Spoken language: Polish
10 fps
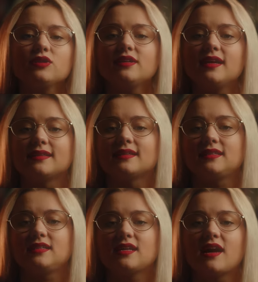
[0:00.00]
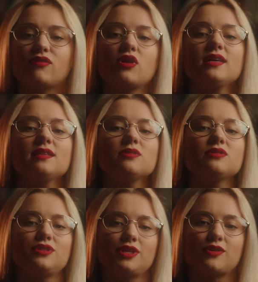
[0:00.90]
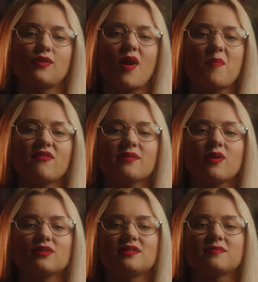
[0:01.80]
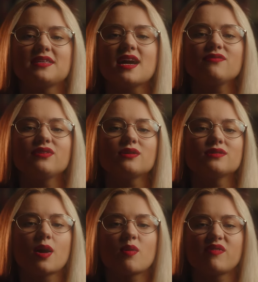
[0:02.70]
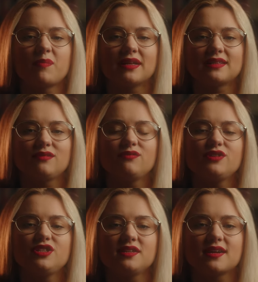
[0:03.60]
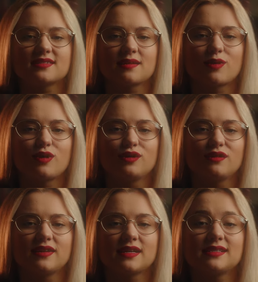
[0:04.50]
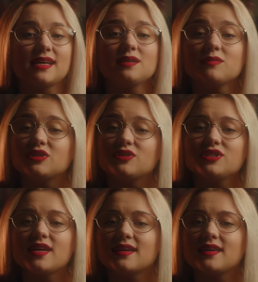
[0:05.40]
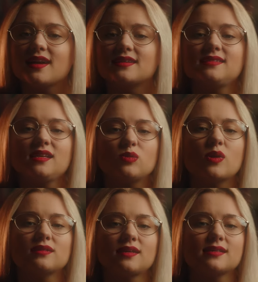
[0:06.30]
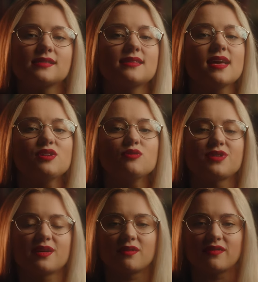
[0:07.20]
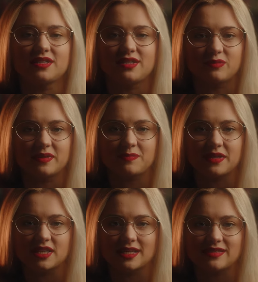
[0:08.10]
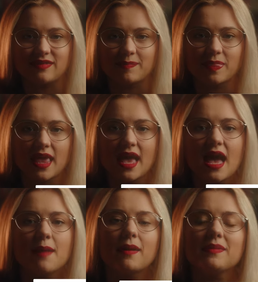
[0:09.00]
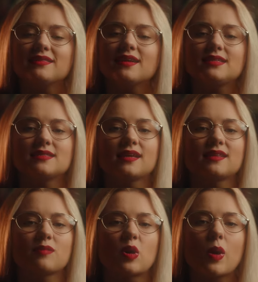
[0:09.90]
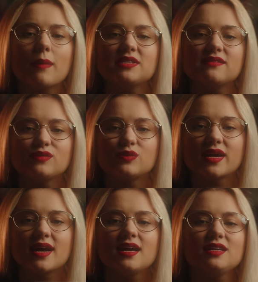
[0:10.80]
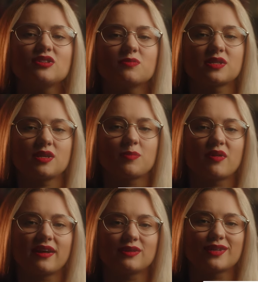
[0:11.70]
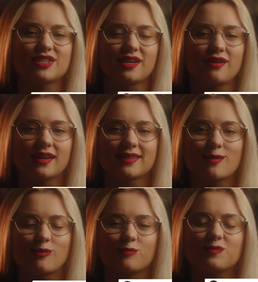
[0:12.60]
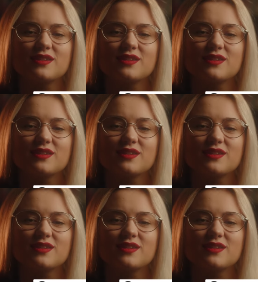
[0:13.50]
To tyle na dziś, a w kolejnym odcinku opowiem o tym, jak wyglądały wypadki w wyścigach samochodowych, zanim ktoś taki jak Sid Watkins zaczął przejmować się bezpieczeństwem. Pamiętajcie zatem o łapce w górę i subskrybowaniu naszego kanału.